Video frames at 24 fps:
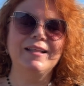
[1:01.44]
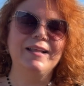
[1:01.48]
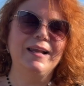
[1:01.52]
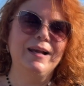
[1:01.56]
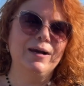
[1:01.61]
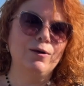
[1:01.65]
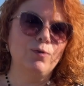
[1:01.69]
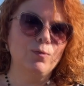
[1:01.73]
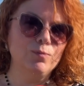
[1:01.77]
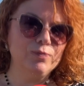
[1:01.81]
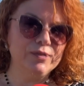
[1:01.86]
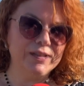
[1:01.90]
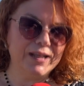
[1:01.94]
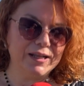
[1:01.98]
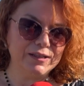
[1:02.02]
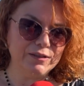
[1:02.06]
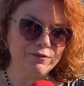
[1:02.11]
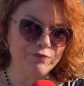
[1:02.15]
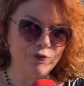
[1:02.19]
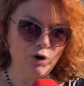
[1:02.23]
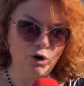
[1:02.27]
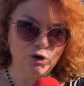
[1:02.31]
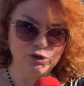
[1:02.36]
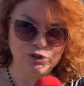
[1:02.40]
della comunità di
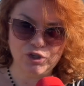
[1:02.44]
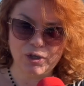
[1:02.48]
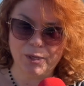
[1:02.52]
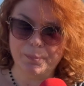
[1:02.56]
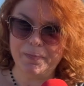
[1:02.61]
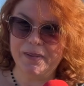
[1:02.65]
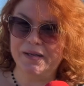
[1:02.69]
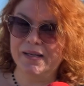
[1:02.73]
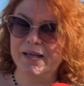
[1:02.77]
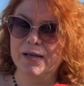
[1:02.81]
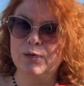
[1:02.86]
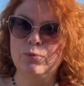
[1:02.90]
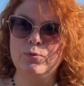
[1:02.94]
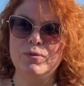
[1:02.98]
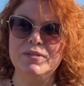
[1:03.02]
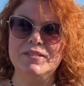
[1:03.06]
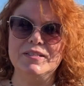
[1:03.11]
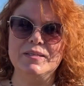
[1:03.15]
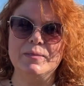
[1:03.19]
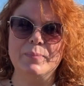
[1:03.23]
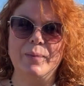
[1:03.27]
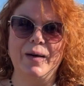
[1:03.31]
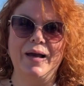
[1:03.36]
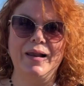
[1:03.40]
Foggia, perché qui
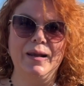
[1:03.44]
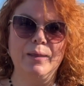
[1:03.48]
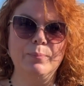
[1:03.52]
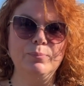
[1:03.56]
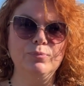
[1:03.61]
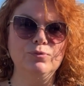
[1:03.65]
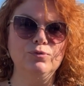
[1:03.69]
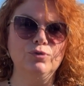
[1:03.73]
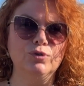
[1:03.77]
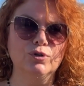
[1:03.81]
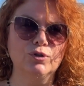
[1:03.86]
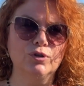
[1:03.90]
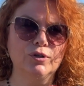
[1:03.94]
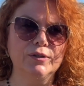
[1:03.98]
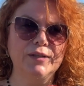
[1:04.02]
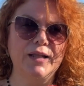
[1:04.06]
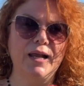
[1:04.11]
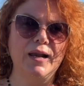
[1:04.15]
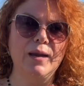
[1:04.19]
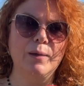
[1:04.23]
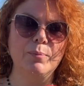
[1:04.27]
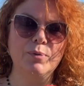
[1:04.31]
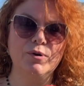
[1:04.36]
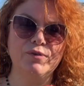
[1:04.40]
si parla appunto non
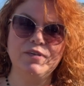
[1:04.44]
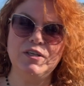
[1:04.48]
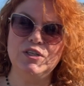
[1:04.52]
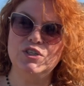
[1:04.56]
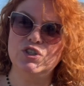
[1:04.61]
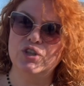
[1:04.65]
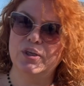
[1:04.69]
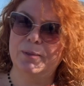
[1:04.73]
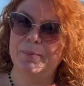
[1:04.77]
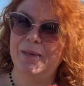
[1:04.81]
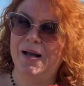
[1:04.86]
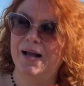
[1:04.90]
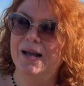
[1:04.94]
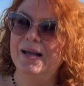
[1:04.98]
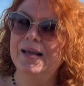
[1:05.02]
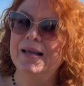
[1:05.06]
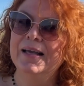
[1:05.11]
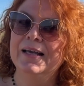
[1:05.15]
della provincia ma